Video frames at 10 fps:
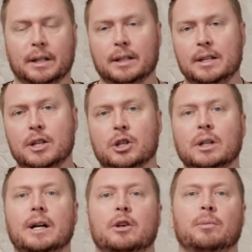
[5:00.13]
это
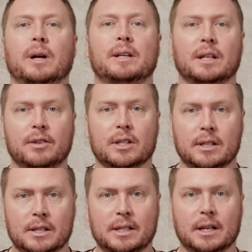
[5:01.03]
нежелание брать
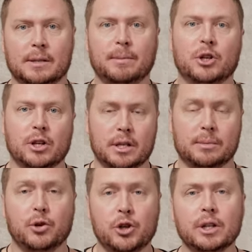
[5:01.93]
ответственность за сближение
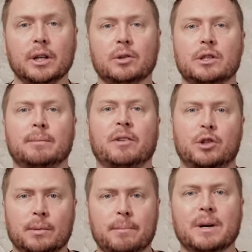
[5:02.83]
с мужчиной. То есть обо
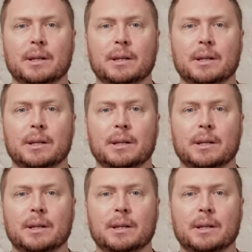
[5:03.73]
всем об